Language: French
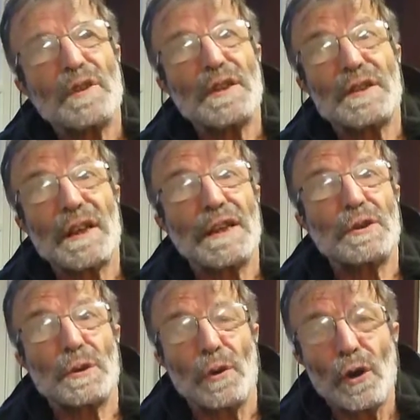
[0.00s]
des,
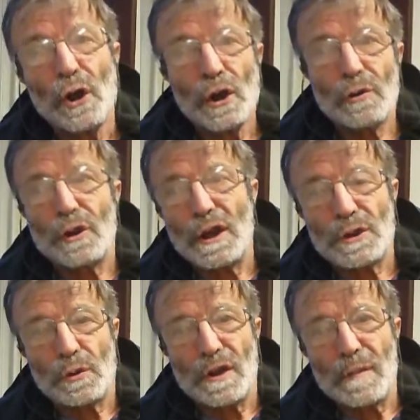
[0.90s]
élections,
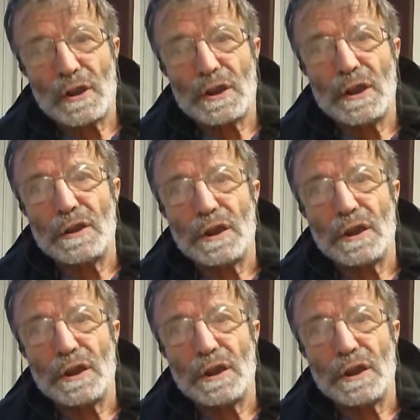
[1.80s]
d'aller sur les marchés,